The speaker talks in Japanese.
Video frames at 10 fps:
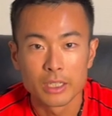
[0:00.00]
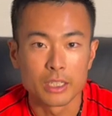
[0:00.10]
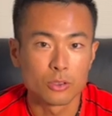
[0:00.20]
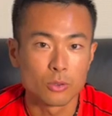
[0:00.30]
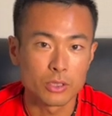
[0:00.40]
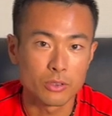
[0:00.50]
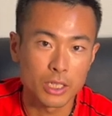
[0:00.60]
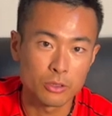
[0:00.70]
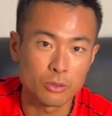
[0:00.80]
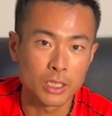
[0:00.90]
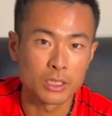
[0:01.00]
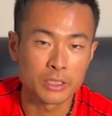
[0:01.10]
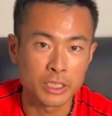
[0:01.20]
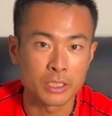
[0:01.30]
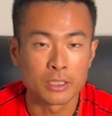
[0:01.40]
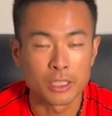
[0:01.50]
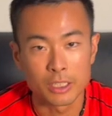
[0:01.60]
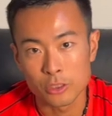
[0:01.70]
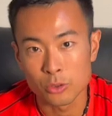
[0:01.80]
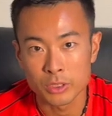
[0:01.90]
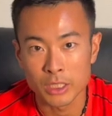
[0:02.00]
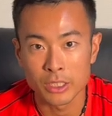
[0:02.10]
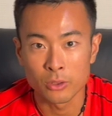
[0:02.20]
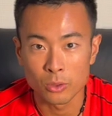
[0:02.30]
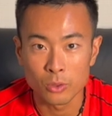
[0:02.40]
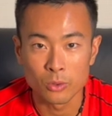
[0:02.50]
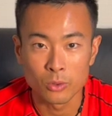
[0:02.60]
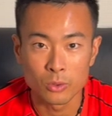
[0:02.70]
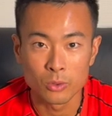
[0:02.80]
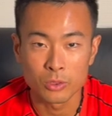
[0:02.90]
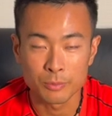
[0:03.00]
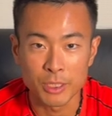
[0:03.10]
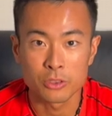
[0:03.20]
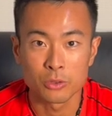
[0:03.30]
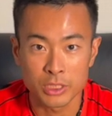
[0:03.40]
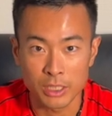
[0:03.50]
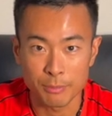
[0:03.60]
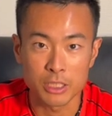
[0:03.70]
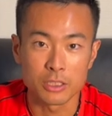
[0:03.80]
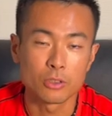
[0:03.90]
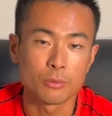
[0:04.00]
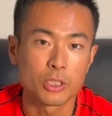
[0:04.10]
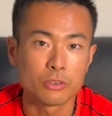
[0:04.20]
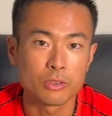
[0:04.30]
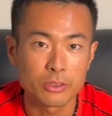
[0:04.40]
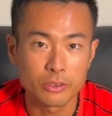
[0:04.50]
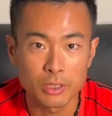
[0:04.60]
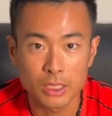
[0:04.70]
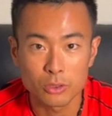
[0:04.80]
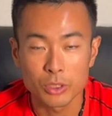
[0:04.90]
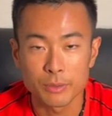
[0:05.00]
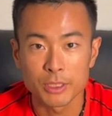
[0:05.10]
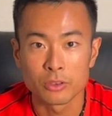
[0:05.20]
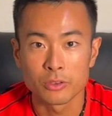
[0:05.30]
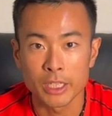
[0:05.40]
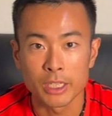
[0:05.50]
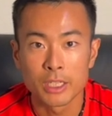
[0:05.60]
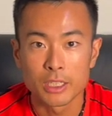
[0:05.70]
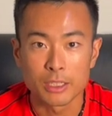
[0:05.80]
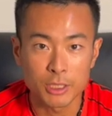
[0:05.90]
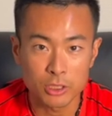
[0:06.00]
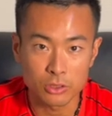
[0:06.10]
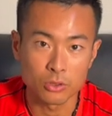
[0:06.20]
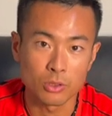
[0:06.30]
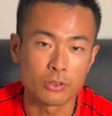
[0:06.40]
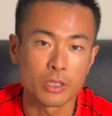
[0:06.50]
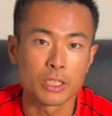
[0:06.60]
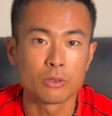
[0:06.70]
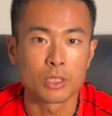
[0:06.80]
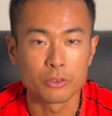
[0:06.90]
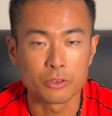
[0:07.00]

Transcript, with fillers: えー、動画の概要欄に詳細を、まあ、詳細ページに飛べる URL を貼っておきますので今すぐ動画の概要欄の